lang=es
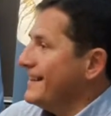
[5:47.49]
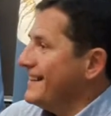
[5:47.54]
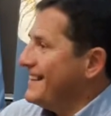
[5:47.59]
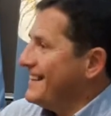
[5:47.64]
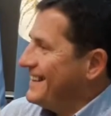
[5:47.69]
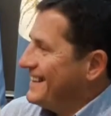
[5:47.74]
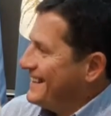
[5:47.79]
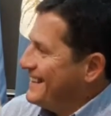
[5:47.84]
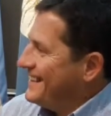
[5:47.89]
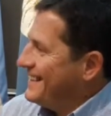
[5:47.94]

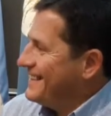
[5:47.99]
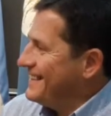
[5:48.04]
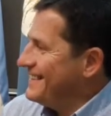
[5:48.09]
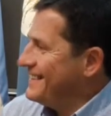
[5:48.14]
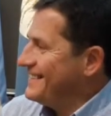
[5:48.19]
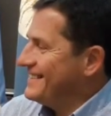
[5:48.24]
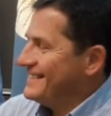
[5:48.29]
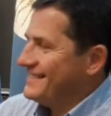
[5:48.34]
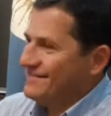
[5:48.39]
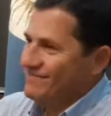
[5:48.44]
llegar a este
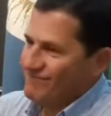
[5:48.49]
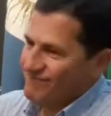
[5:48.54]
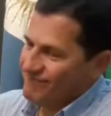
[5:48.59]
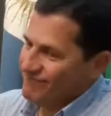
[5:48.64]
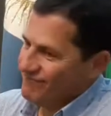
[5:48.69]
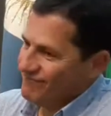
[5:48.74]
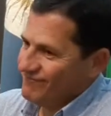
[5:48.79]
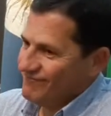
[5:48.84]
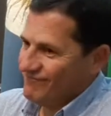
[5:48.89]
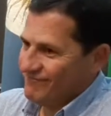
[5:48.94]
tramo
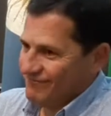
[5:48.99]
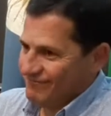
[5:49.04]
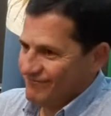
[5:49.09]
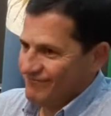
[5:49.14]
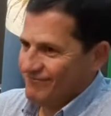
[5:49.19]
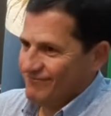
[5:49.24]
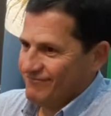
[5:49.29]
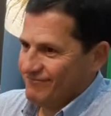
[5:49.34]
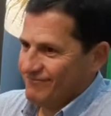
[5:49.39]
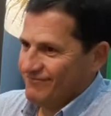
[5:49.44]
donde uno
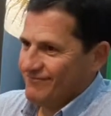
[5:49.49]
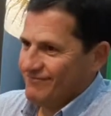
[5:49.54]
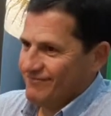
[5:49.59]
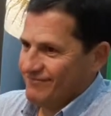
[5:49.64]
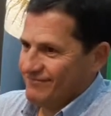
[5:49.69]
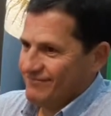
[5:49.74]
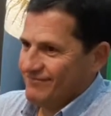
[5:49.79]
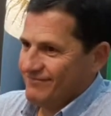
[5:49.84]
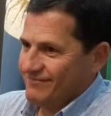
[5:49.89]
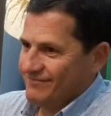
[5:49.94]
dice candidato
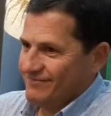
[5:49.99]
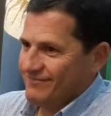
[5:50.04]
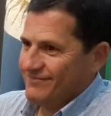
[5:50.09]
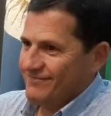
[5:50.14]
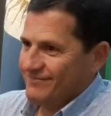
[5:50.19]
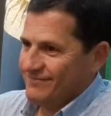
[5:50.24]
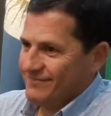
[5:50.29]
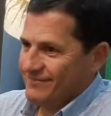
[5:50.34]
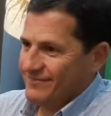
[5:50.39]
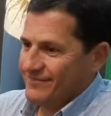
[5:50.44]
a legislador?